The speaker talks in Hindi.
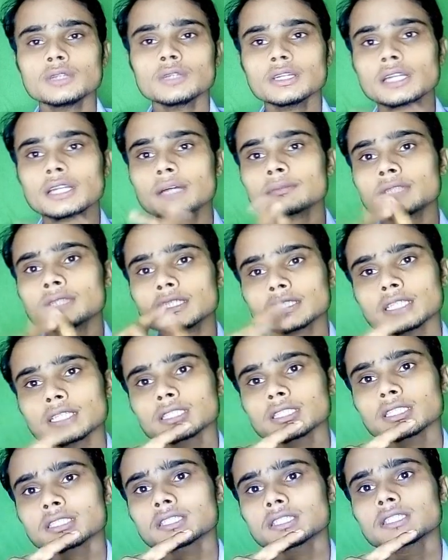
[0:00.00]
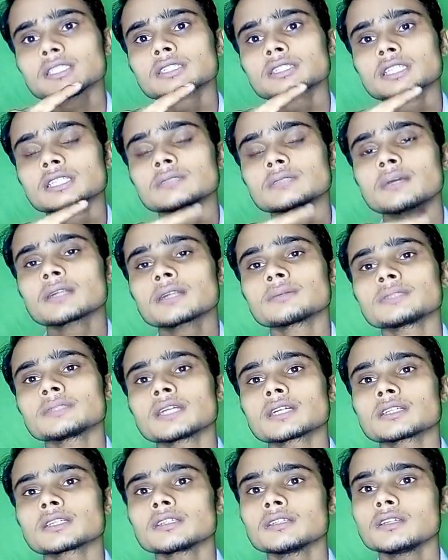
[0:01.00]
है नाम सर्च कर सकते हैं सर्च बार में
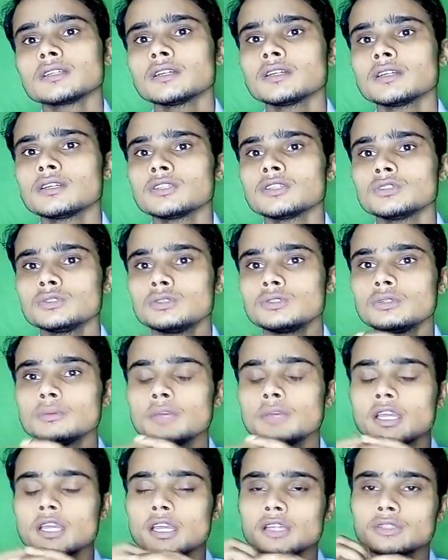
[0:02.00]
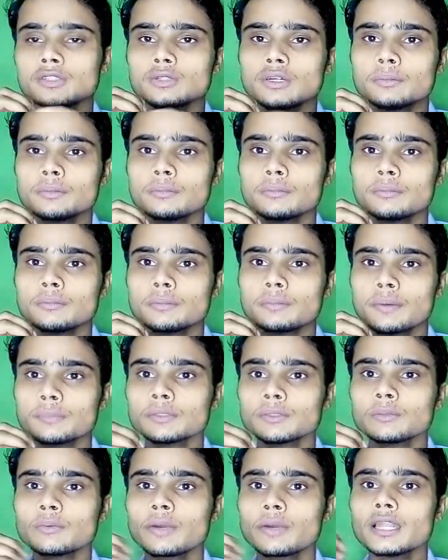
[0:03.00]
जाके जो है
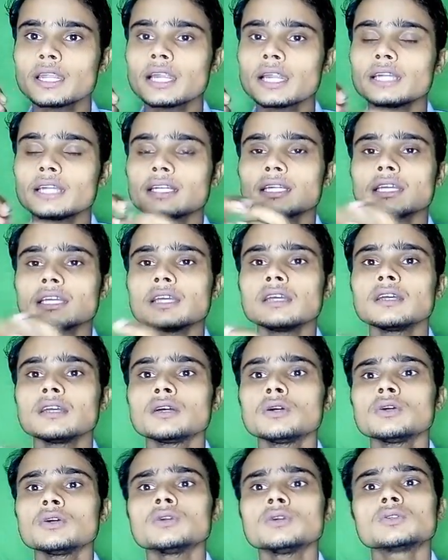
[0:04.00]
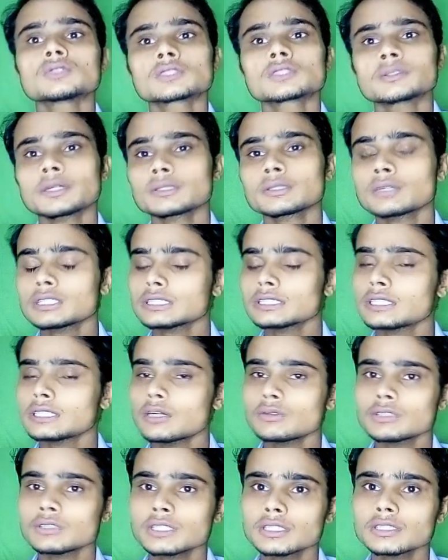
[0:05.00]
पबजी मोबाइल लाइट ठीक है उसके बाद वहाँ से
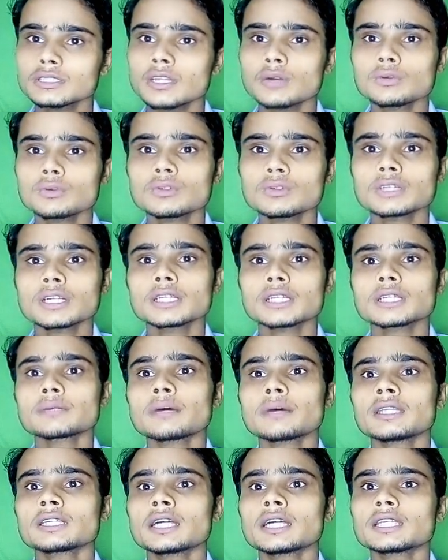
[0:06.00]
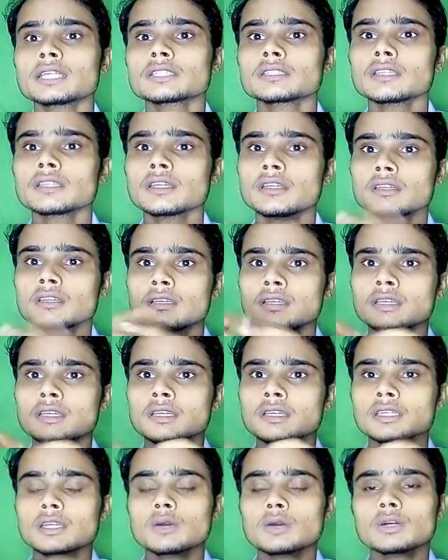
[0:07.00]
डाउनलोड कर डाउनलोड करने के बाद गाइस
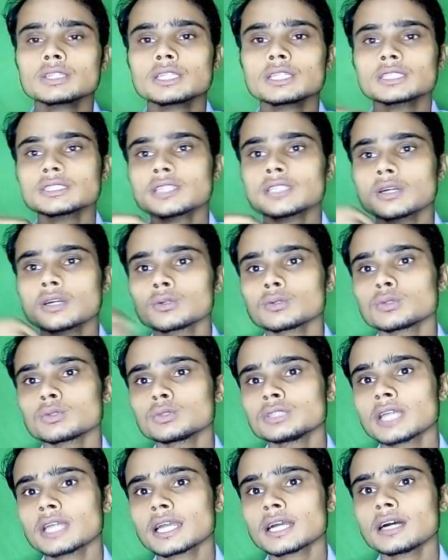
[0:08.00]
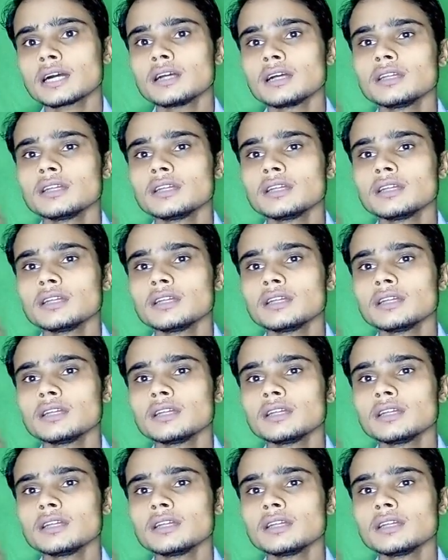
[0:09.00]
क्या होगा जैसे ही डाउनलोड हो जाएगा